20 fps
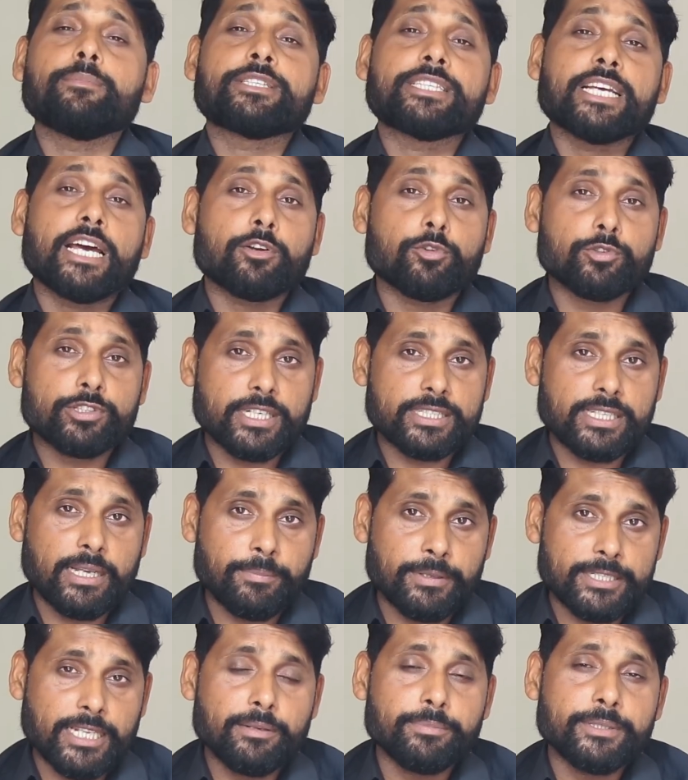ये विचार हो
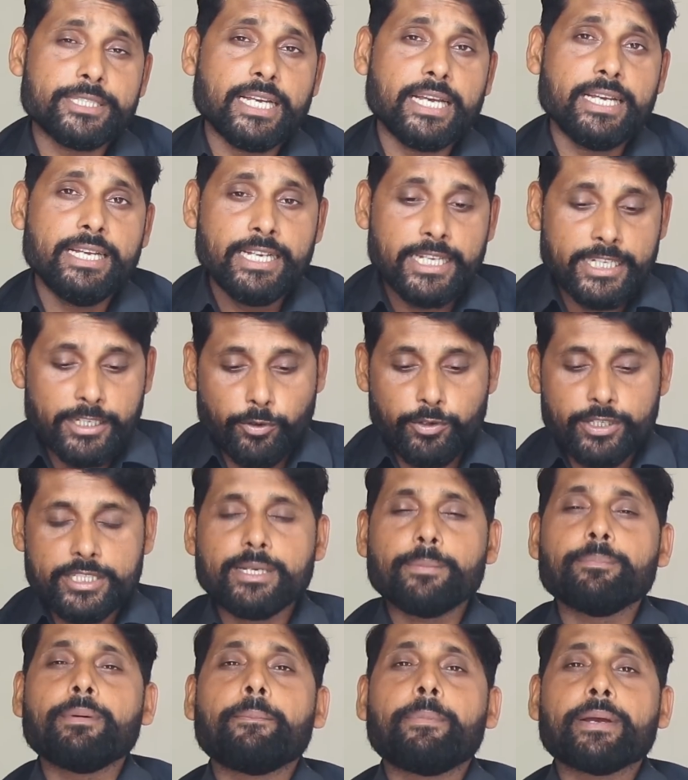सकता है बदल भी जाए
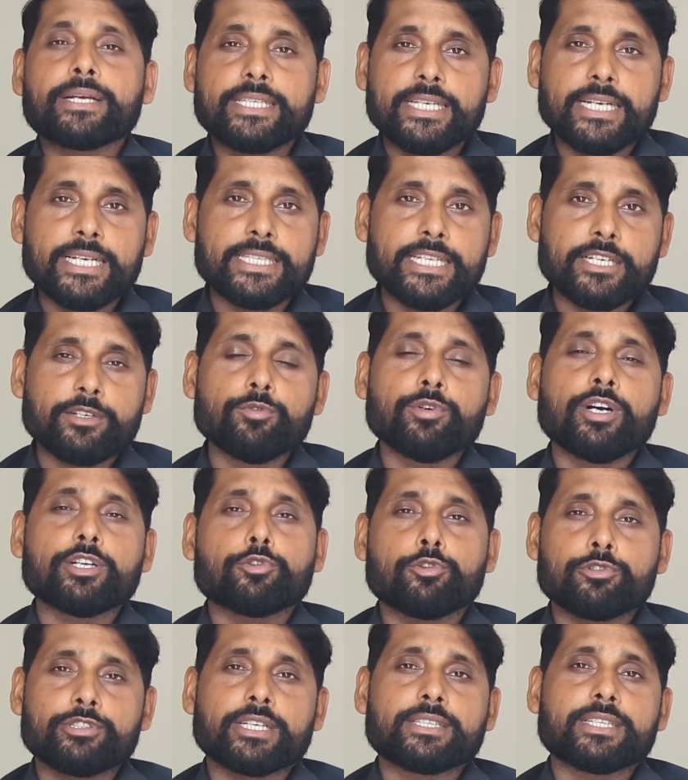क्योंकि जब मैं व्यक्तिगत
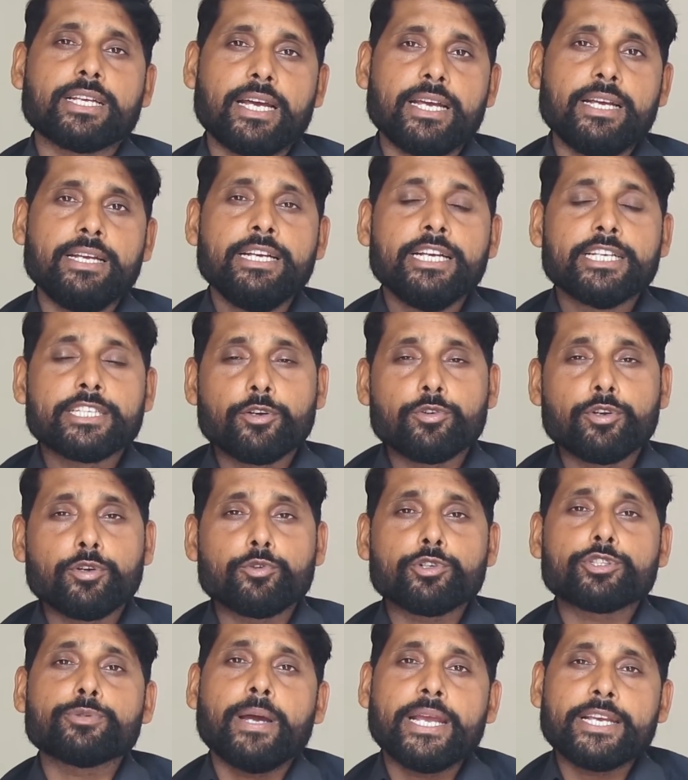देखूंगा तो हो सकता है
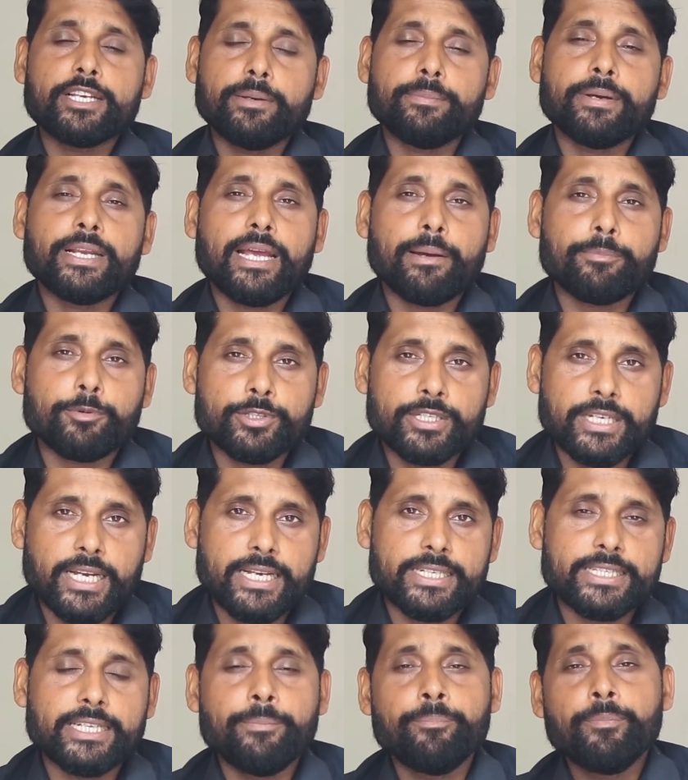क्योंकि कुछ बाइकें मैंने आपको
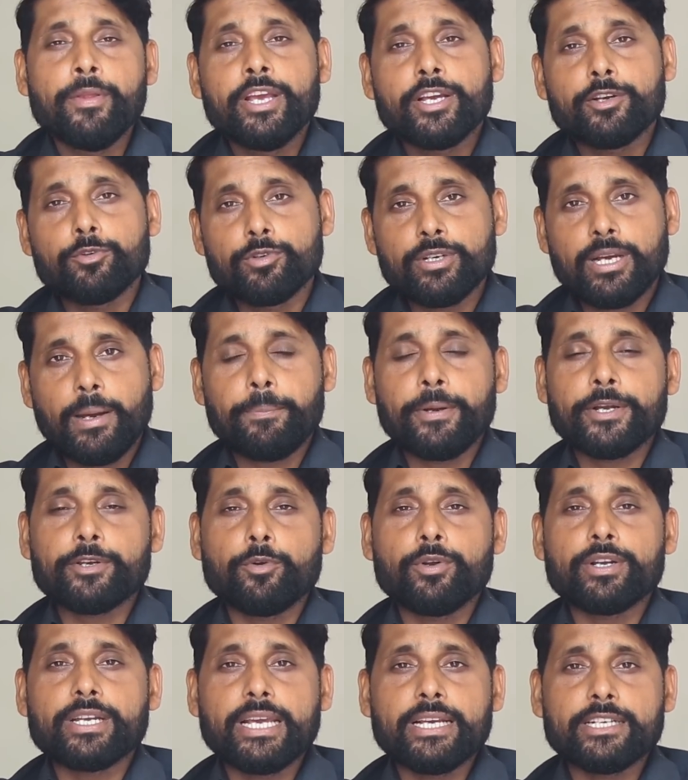दिखाई थी कि उनका
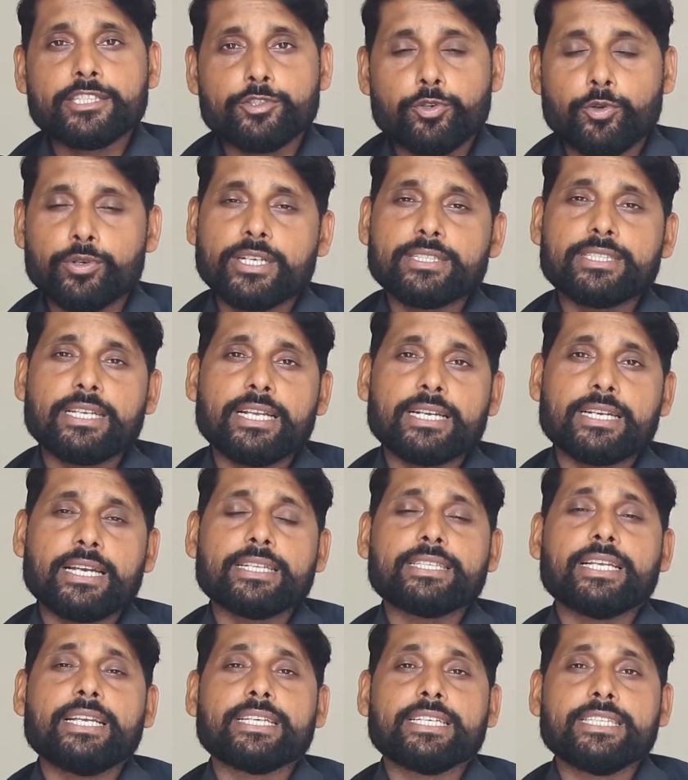पेट्रोल टैंक छोटा सा लग
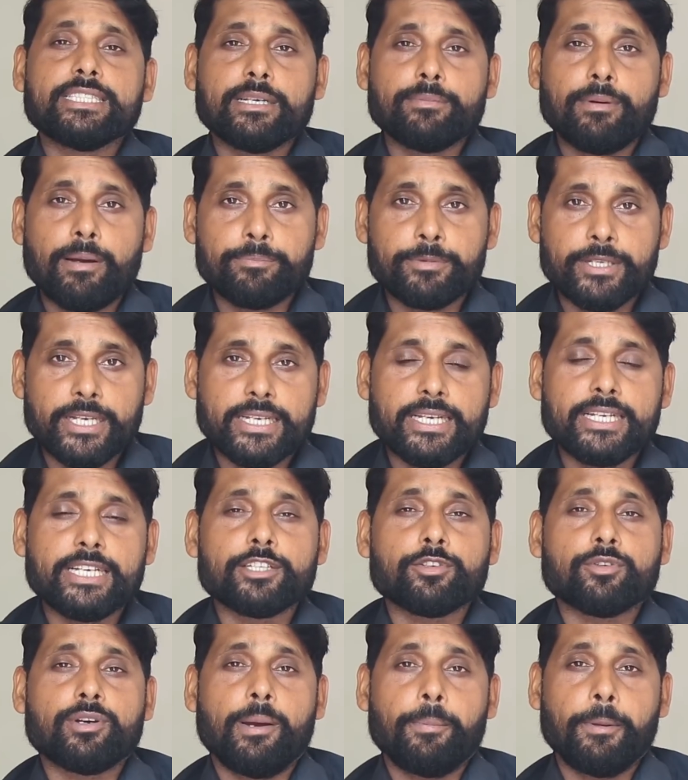रहा था लेकिन जब आप
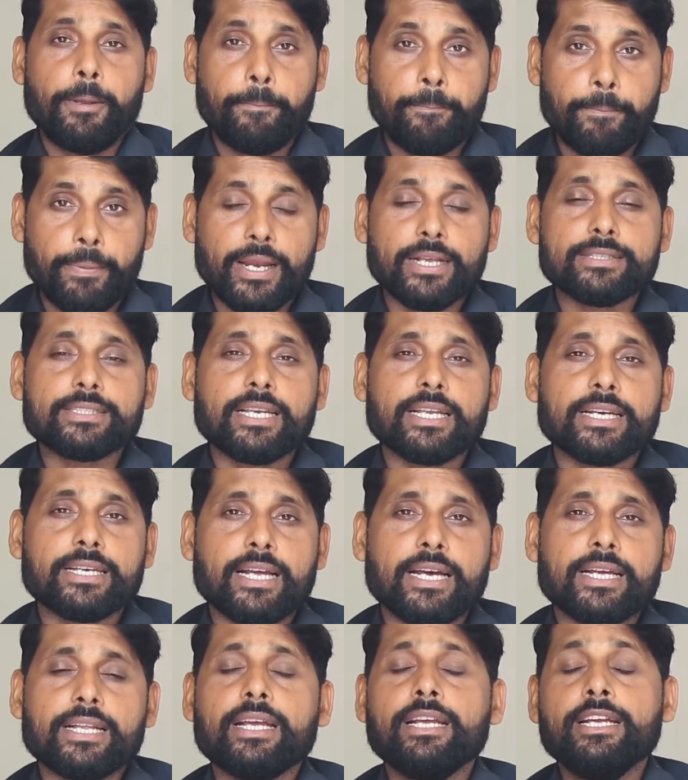देखेंगे तो काफ़ी बड़ा सा
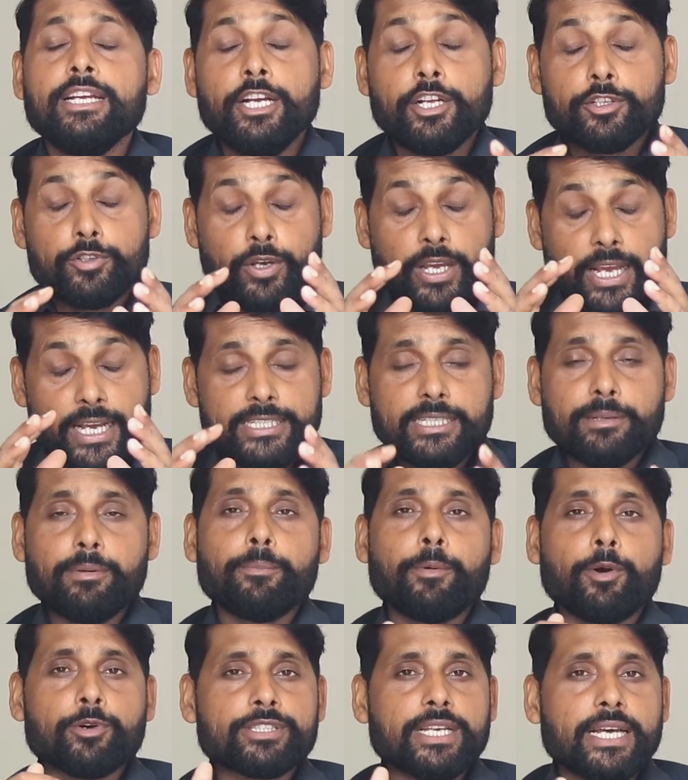लग रहा है तो ऐसे
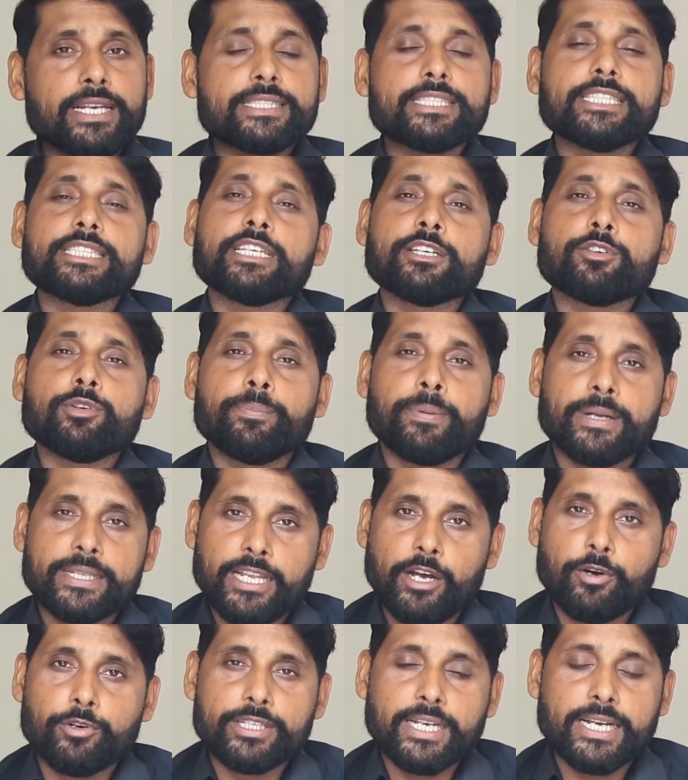में बहुत सारी चीज़ें कोई
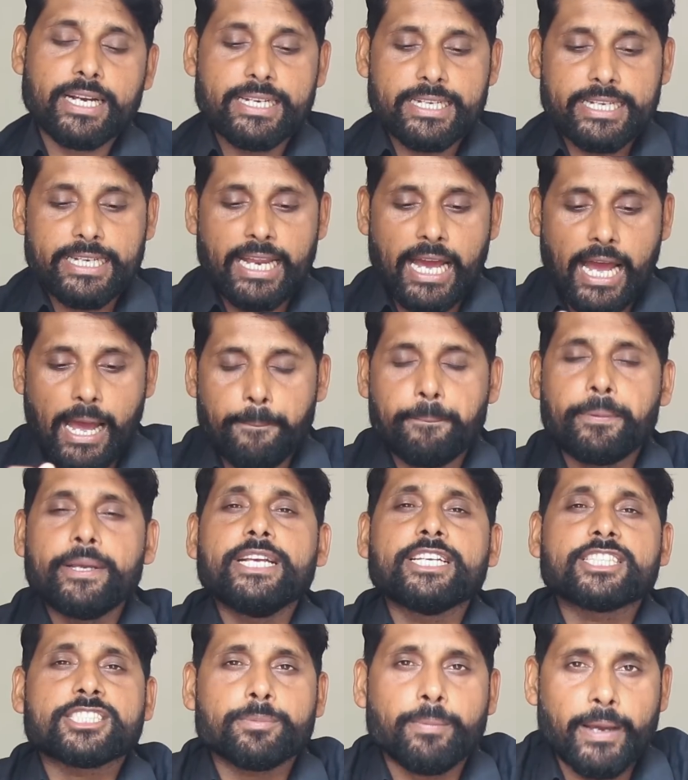बदलाव हो जाएगा लेकिन
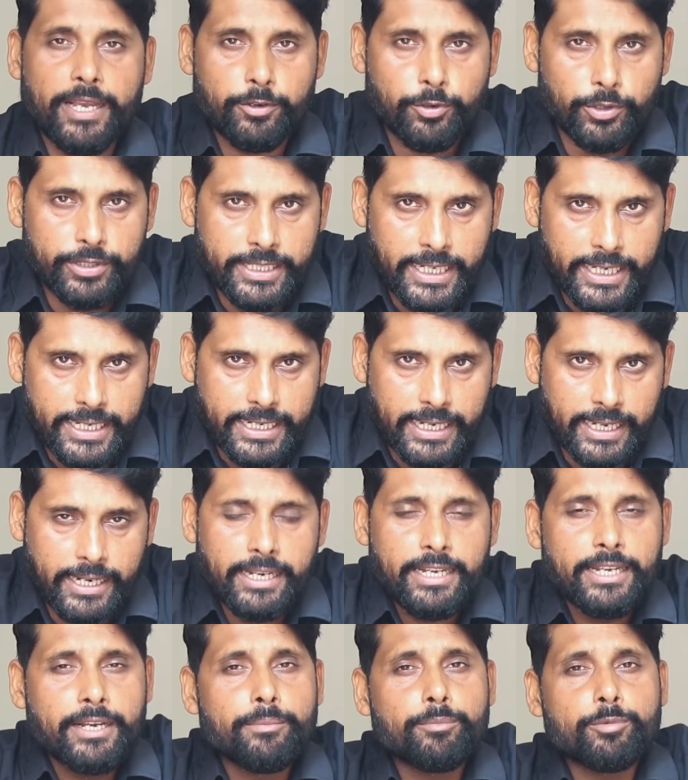अभी इस बाइक को
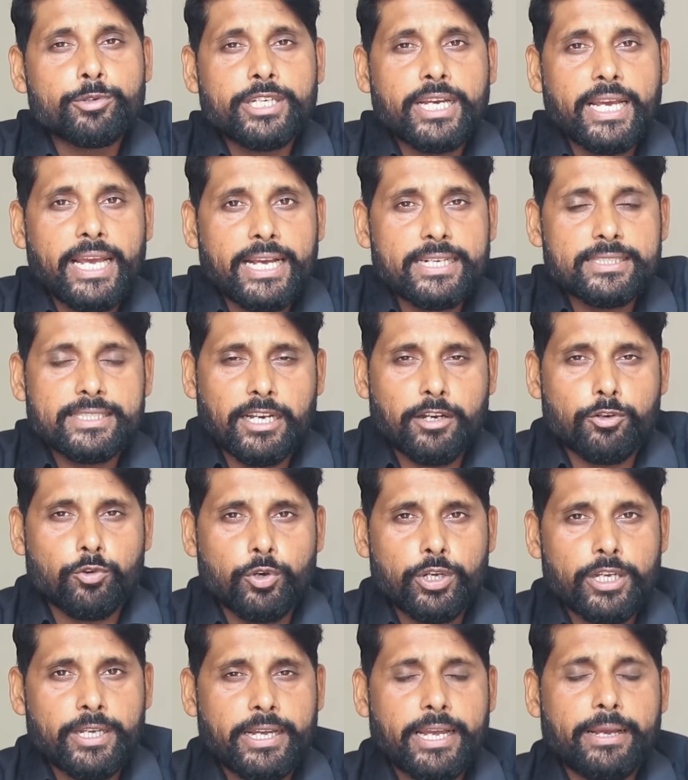देखकर मुझे ऐसा
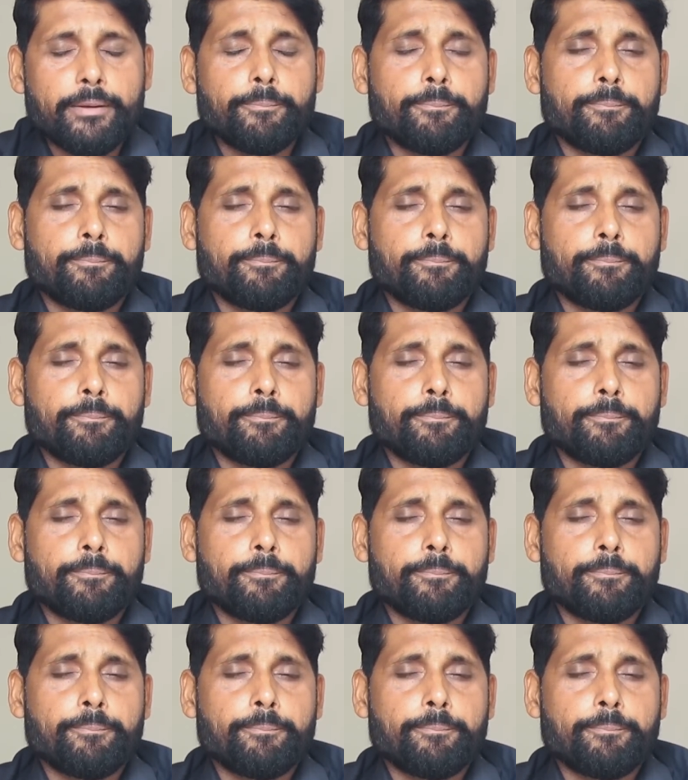कोई